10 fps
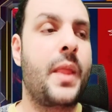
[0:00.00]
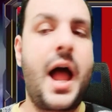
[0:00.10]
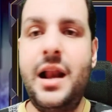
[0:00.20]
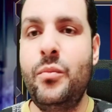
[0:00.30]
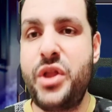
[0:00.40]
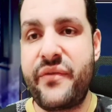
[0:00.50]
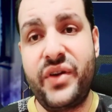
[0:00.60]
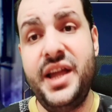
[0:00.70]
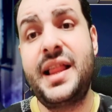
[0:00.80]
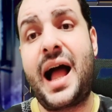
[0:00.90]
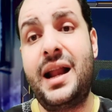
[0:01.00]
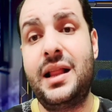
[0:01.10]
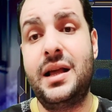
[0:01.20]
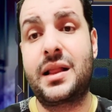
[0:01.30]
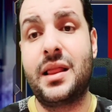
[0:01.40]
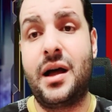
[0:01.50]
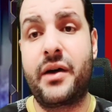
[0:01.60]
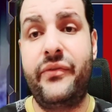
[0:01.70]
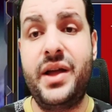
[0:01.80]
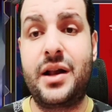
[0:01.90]
المدافعين على
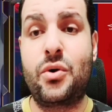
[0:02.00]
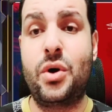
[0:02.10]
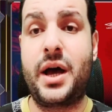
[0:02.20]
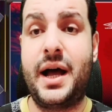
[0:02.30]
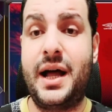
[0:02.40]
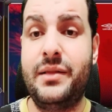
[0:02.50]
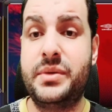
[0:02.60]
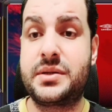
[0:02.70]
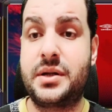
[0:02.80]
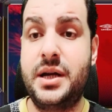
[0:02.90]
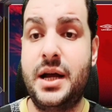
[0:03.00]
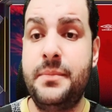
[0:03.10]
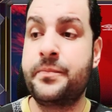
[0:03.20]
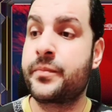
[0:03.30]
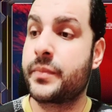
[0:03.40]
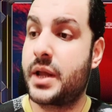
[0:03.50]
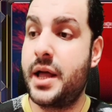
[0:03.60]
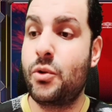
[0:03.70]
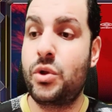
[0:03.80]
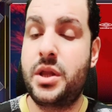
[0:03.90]
الاطلاق في الكره المصريه
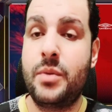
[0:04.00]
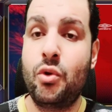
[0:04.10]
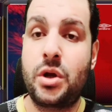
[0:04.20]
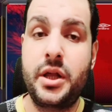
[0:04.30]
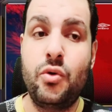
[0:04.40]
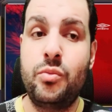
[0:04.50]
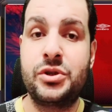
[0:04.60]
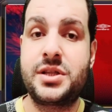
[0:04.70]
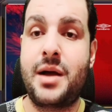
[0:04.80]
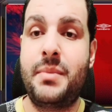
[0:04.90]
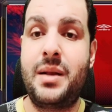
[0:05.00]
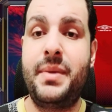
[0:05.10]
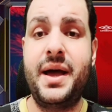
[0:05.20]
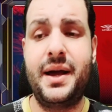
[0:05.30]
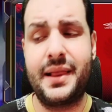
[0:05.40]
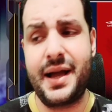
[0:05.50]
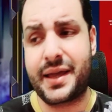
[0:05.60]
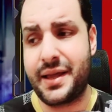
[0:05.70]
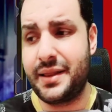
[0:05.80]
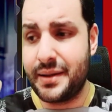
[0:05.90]
كان قدامه طريق ومستقبل باهر
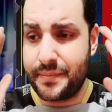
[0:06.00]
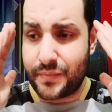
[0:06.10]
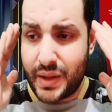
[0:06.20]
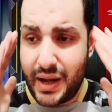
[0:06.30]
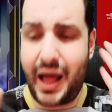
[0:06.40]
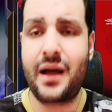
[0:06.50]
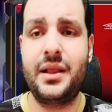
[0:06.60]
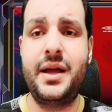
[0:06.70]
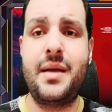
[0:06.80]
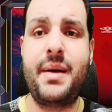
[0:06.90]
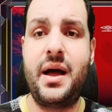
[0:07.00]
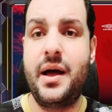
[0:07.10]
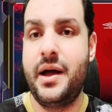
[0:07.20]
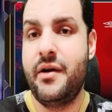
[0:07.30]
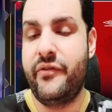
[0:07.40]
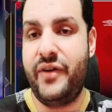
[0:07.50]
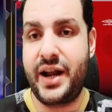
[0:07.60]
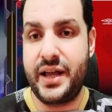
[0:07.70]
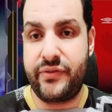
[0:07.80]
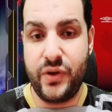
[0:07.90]
لكن العقليه بقى
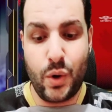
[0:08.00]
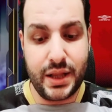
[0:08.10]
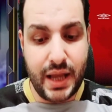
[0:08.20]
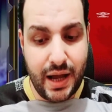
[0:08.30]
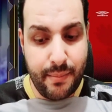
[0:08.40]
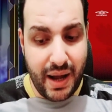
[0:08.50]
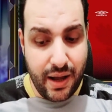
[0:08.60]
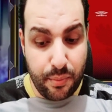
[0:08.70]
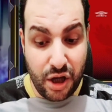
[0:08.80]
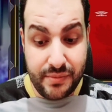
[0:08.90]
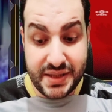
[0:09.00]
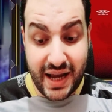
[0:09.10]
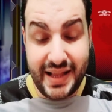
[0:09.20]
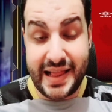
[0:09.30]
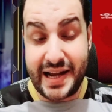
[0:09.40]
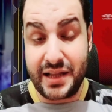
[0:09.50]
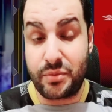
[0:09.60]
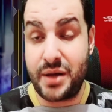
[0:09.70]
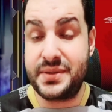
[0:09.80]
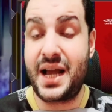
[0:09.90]
فرقت فيه وقتها مع ابراهيم سعيد لكن
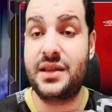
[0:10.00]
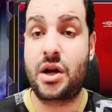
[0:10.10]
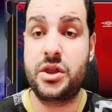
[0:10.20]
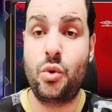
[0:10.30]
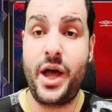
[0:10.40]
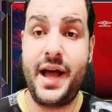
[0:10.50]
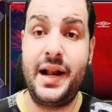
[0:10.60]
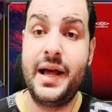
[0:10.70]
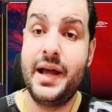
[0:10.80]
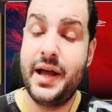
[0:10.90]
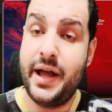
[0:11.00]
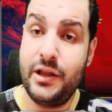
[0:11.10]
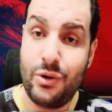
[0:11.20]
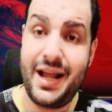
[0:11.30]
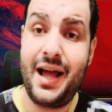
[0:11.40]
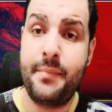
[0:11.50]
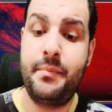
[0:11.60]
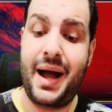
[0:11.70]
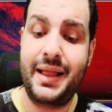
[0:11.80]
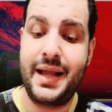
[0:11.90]
ابراهيم سعيد رد وقال انه لعب
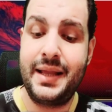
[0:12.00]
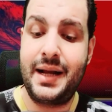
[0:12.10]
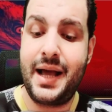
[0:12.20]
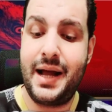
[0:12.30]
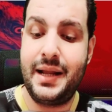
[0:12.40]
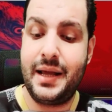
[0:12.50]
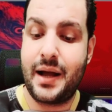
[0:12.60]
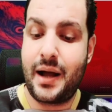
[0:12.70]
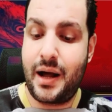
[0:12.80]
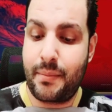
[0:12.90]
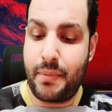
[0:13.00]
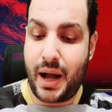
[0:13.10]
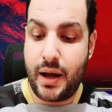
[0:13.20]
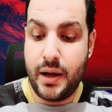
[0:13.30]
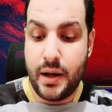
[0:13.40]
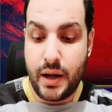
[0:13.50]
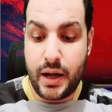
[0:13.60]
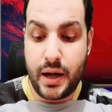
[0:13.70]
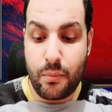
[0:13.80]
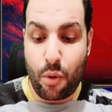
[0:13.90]
مع النادي الاهلي اربع
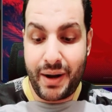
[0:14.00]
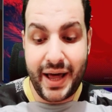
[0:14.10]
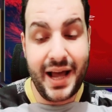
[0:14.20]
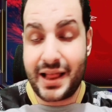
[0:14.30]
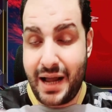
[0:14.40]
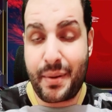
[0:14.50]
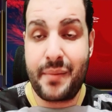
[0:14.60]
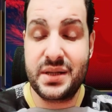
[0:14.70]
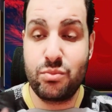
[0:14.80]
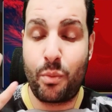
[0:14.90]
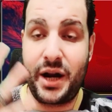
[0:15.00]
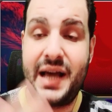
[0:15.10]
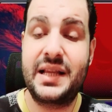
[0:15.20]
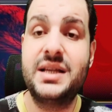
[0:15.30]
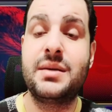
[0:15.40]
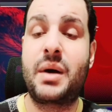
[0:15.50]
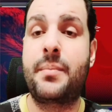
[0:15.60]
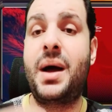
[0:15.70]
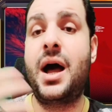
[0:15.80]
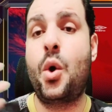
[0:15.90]
آه، مباريات لعب خمس مباريات كسب
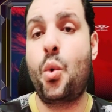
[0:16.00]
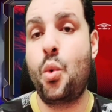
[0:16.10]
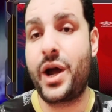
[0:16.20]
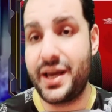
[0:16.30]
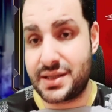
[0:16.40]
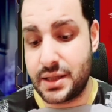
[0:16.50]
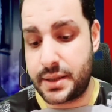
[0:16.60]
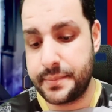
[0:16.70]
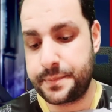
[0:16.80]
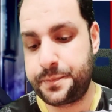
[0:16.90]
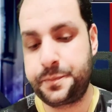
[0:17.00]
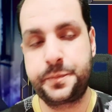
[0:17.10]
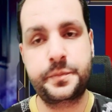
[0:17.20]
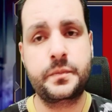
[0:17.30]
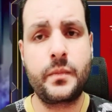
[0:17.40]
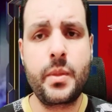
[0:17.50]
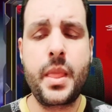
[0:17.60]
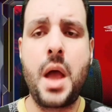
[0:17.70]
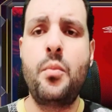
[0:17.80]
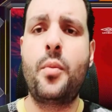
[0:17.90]
اربعه وخسر
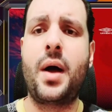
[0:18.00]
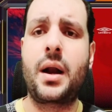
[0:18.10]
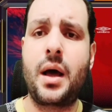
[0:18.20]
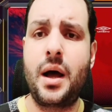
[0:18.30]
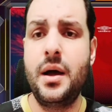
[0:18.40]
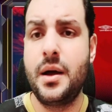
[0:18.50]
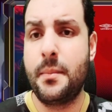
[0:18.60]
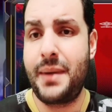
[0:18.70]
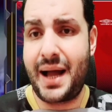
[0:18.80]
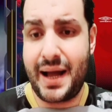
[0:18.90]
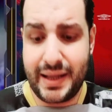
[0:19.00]
مباراه مع